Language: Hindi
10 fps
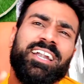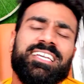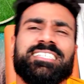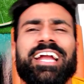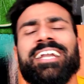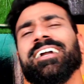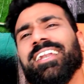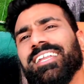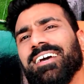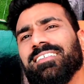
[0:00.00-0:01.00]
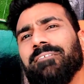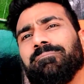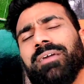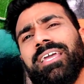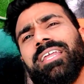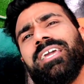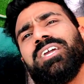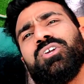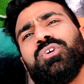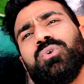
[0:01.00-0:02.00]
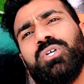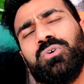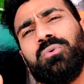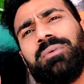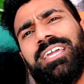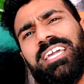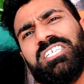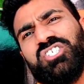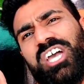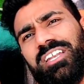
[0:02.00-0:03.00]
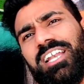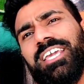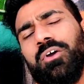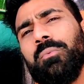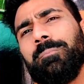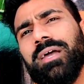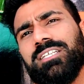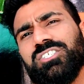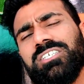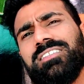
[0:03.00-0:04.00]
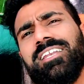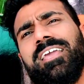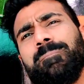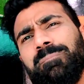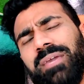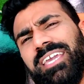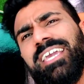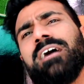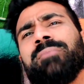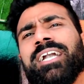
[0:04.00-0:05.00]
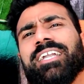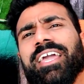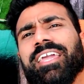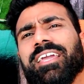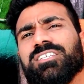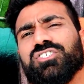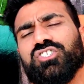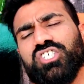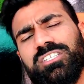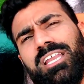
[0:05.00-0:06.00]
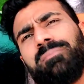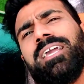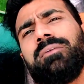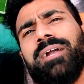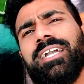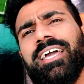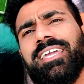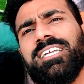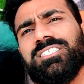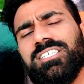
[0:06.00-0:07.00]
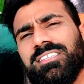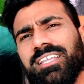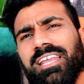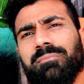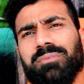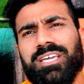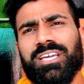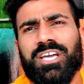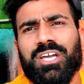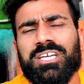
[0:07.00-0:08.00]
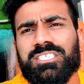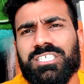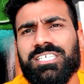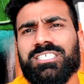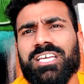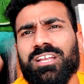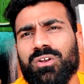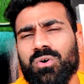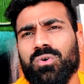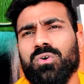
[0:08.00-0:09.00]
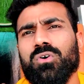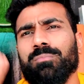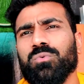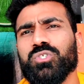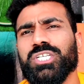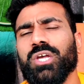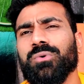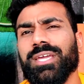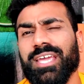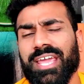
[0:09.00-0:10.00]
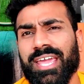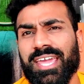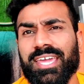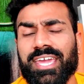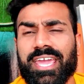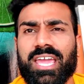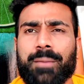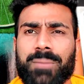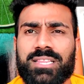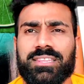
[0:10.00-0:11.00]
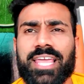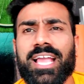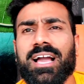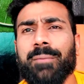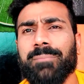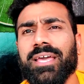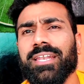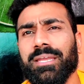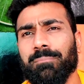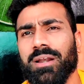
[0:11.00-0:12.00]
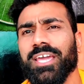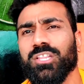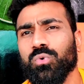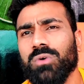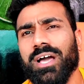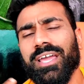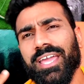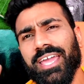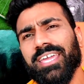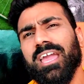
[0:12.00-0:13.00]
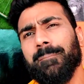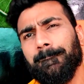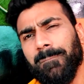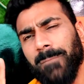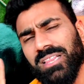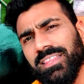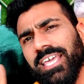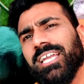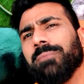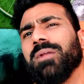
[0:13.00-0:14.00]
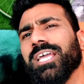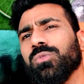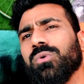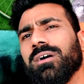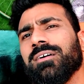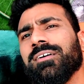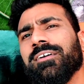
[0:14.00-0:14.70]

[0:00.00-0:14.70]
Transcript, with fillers: डिसाइड कर लिया था मेरे यूट्यूब के चैनल के ऊपर जितने भी कमेंट आएंगे जितने भी कमेंट आएंगे जितने भी चीज़ें लोगों को पूछनी होगी एक एक बंदे का मैं रिप्लाई दूंगा एक एक बंदे का रिप्लाई दूंगा